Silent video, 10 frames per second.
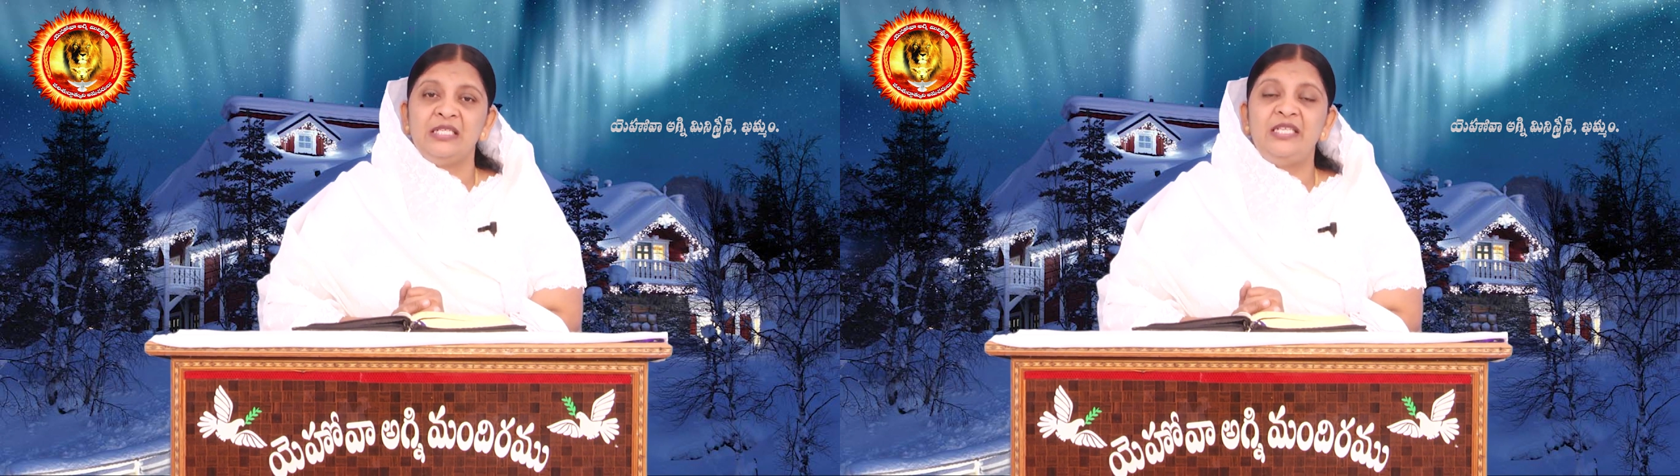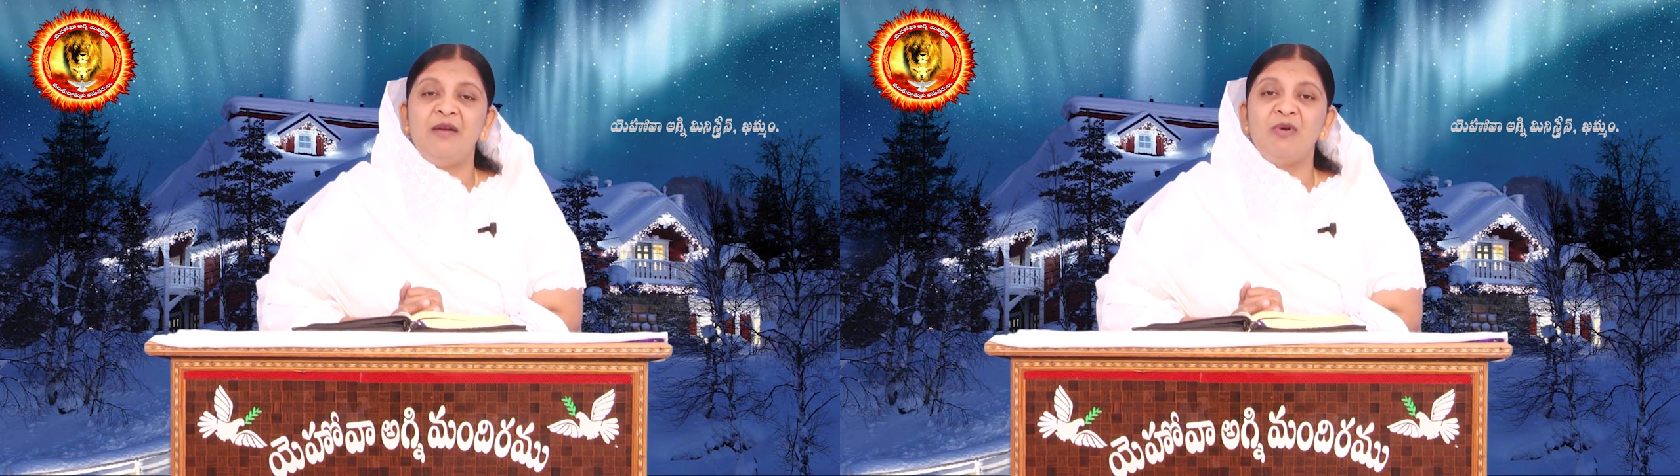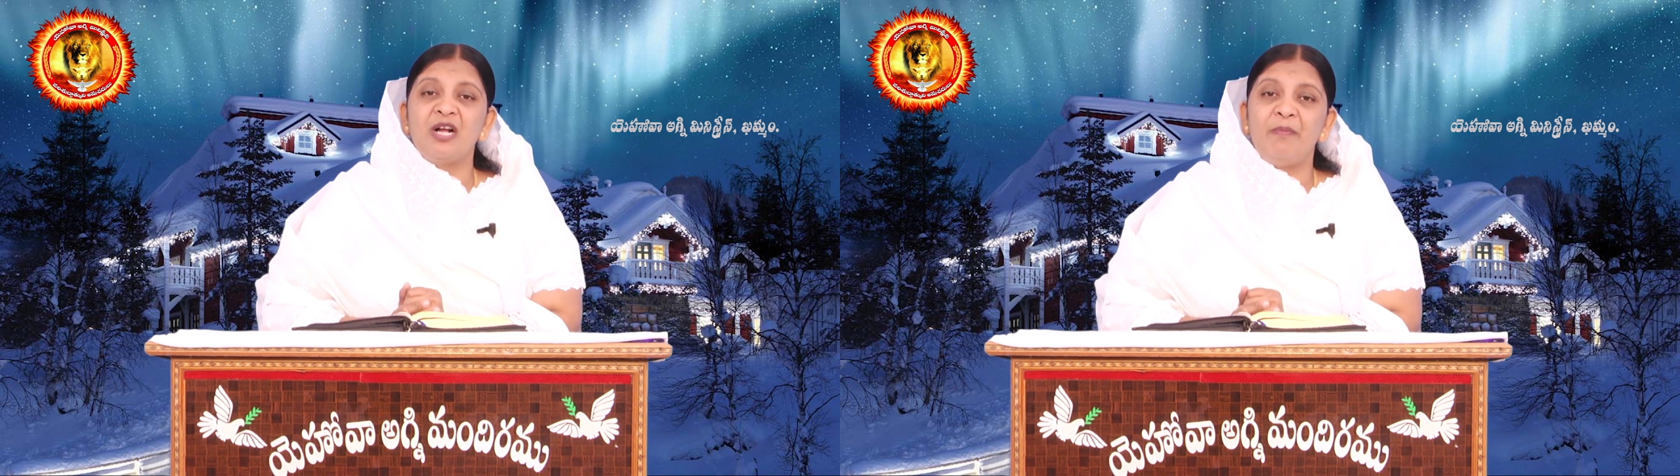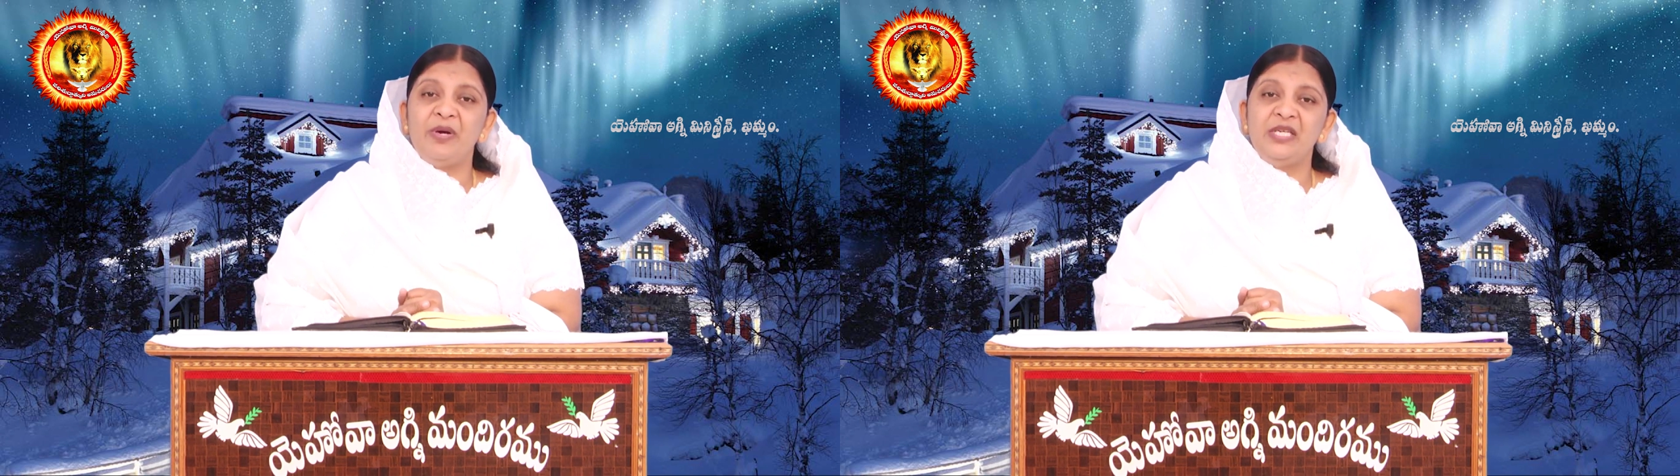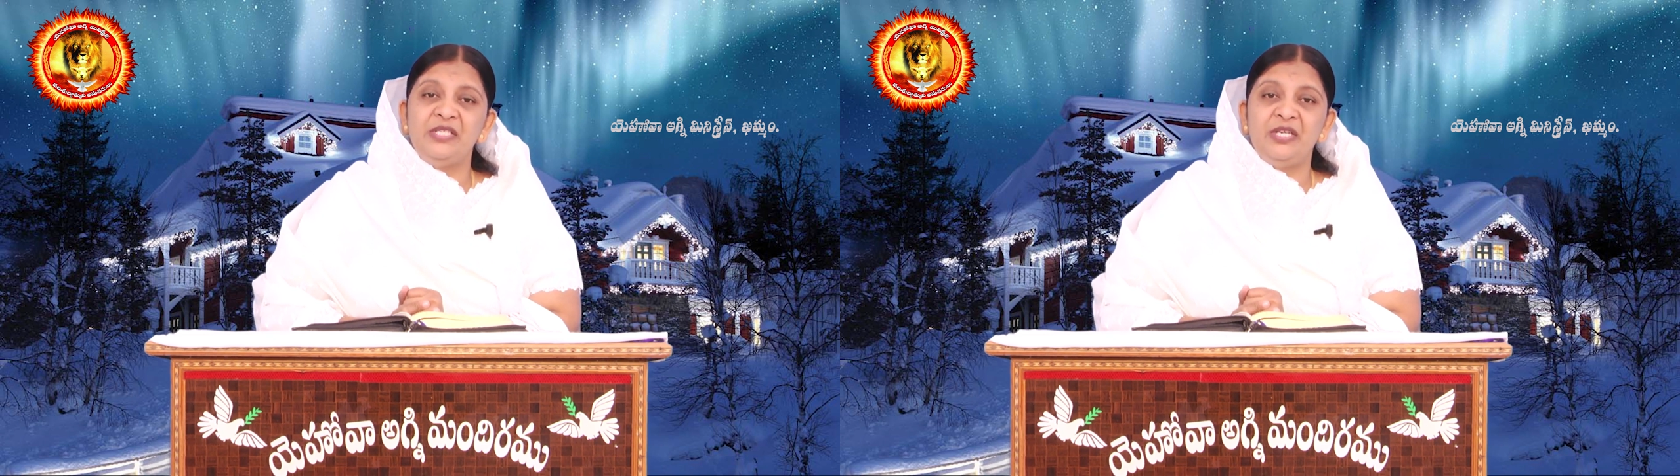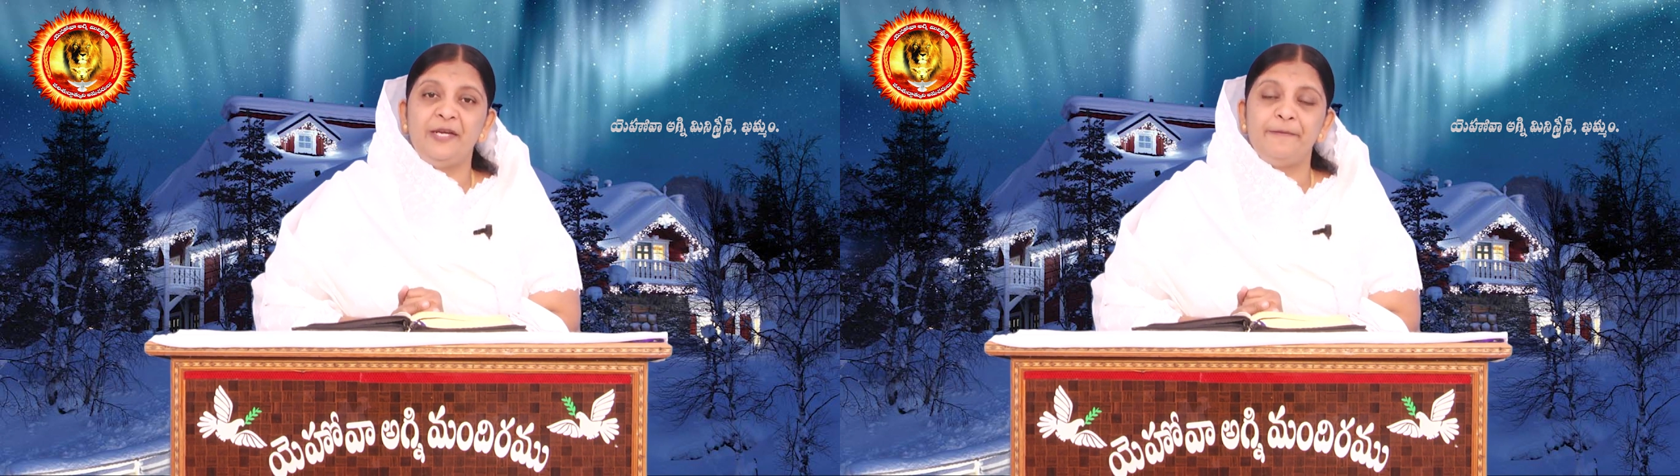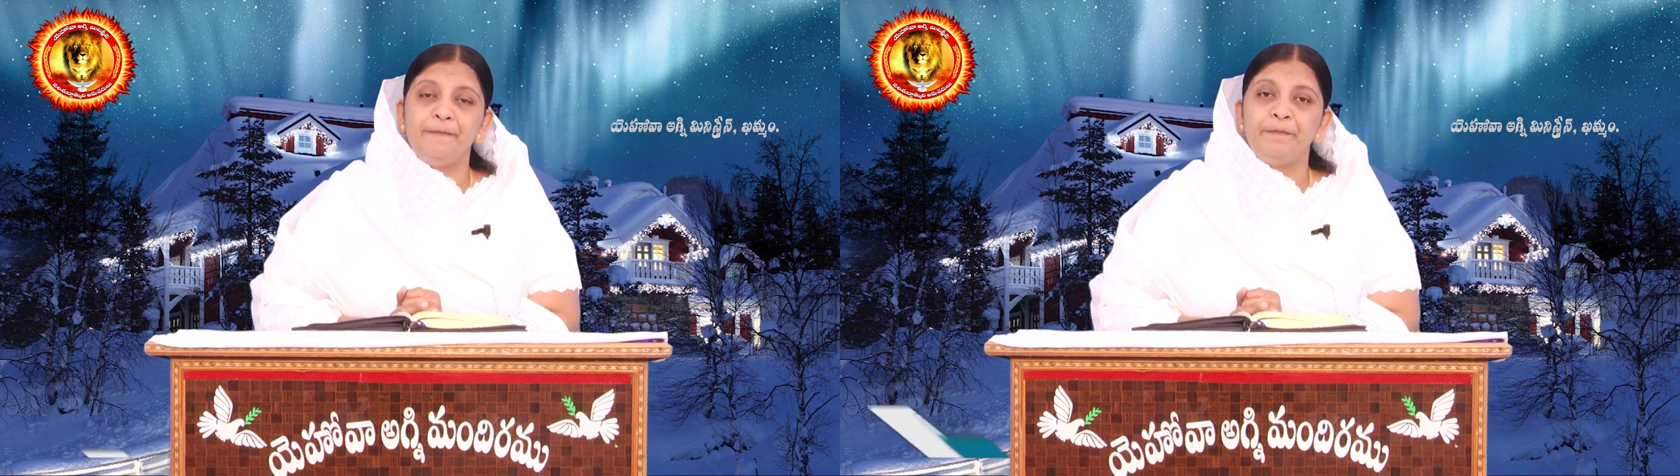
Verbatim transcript: శ్రమకు అప్పగించారు